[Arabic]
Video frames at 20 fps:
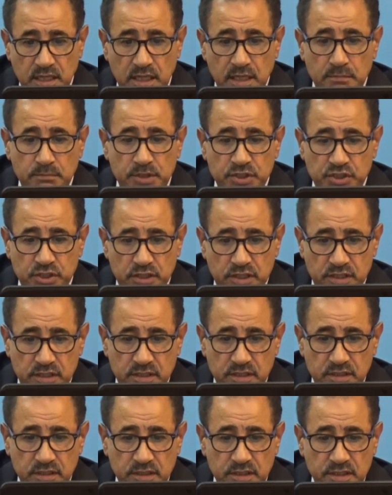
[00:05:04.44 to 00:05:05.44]
المجر
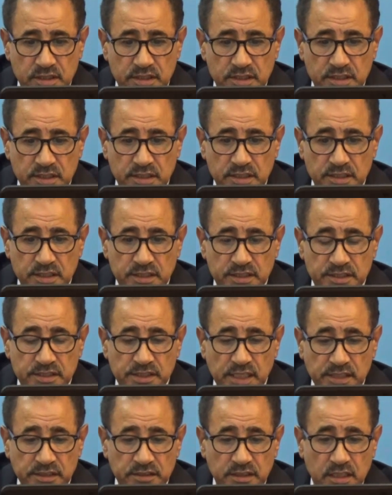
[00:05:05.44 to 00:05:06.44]

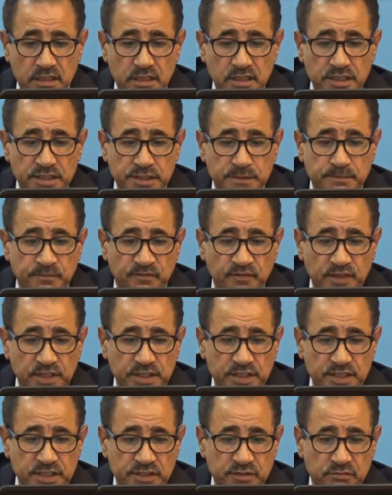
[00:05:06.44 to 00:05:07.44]
سيطر حزب
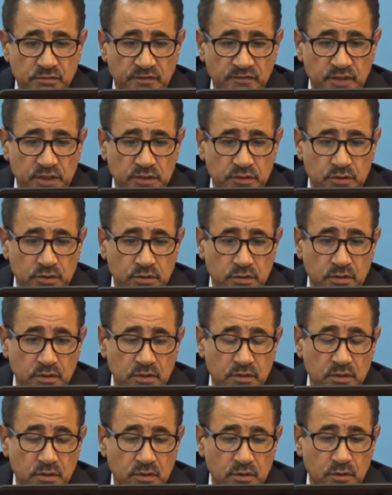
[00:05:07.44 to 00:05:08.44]
فيديس
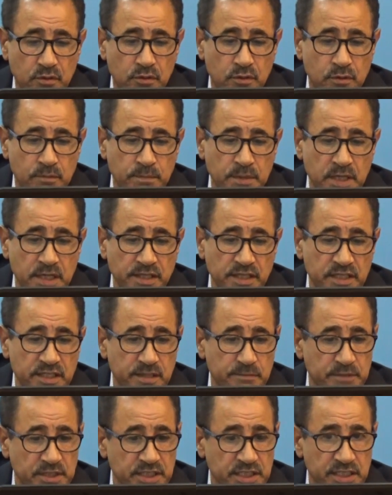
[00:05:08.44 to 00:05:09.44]
وفيكتور أوربان
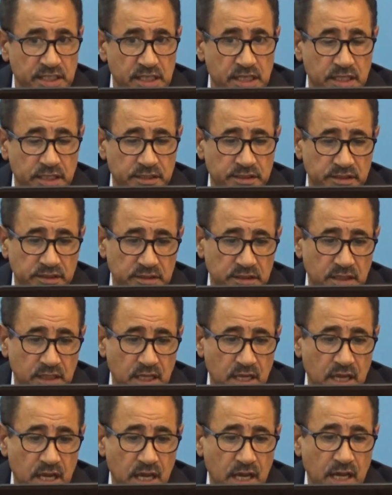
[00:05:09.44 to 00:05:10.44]
اليمينيين
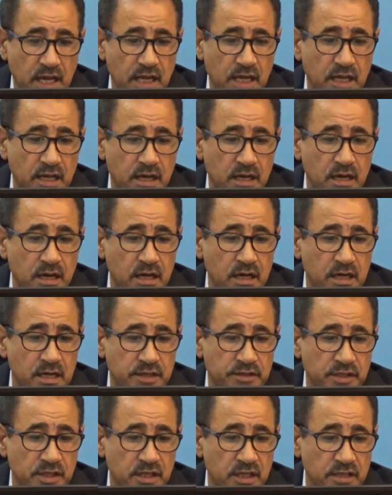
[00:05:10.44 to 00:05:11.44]
على آخر
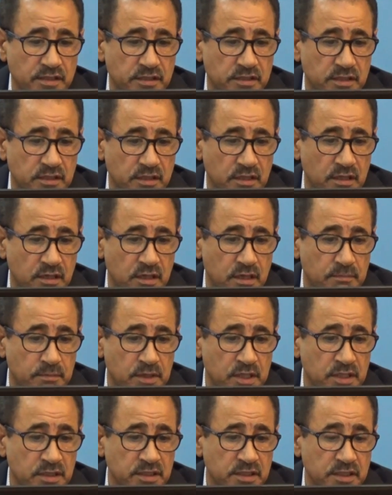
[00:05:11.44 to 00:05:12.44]
ثلاثة
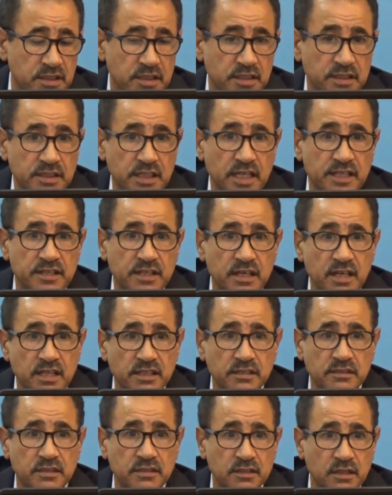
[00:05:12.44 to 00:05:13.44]
انتخابات يعني
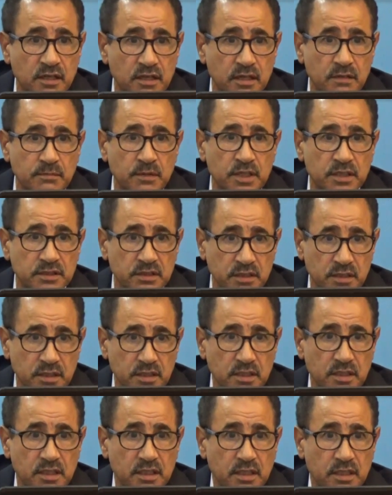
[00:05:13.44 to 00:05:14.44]
ثلاثة انتخابات
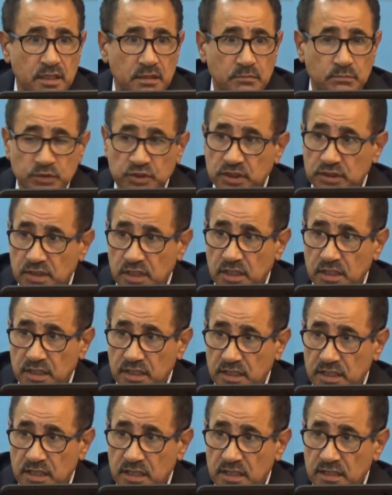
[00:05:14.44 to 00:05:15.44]

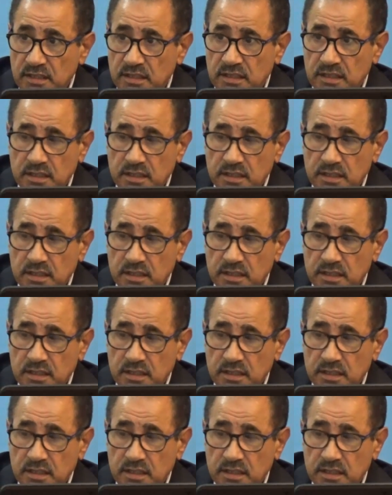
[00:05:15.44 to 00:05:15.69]
متتالية